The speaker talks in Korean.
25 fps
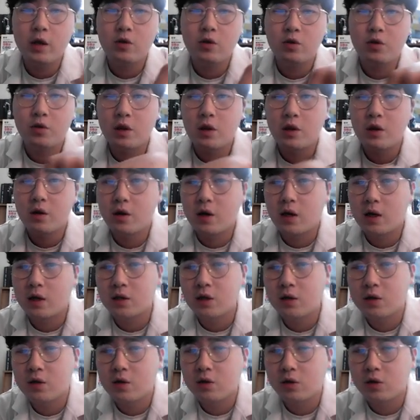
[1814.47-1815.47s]
줄 수 있어야
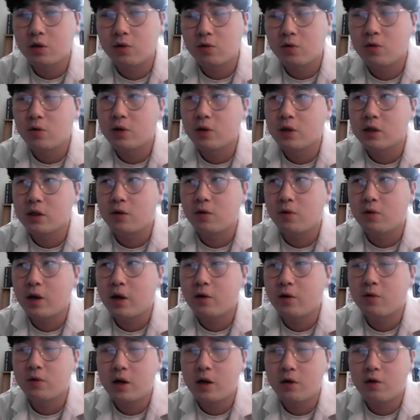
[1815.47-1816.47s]
천적으로 이제
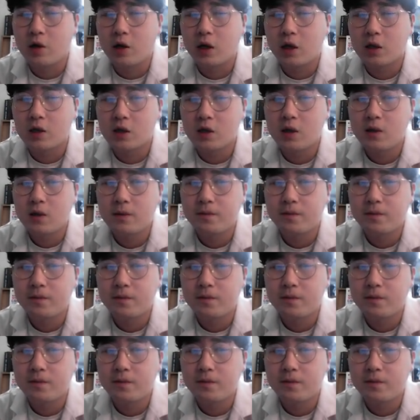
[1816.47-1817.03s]
활용을 할 수 있겠죠.